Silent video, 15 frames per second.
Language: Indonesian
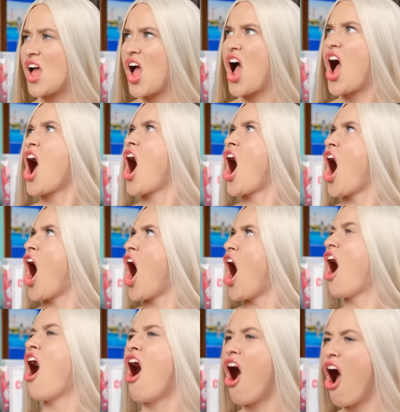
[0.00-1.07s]
Oh,
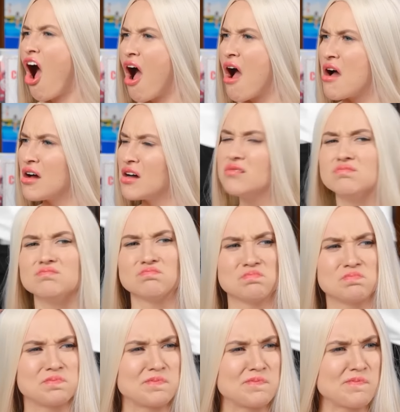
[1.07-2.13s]
nyebelin
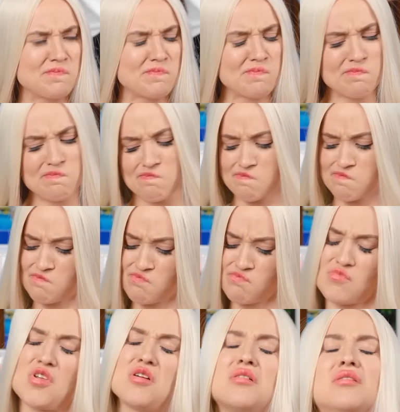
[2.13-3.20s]
aku
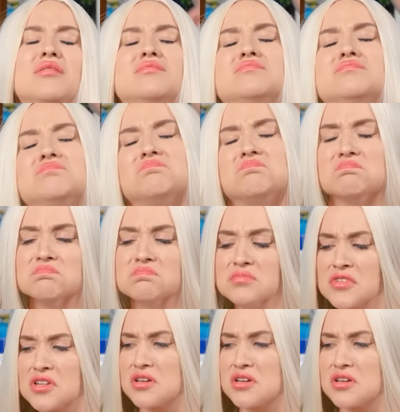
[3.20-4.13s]
ambil sendiri aja.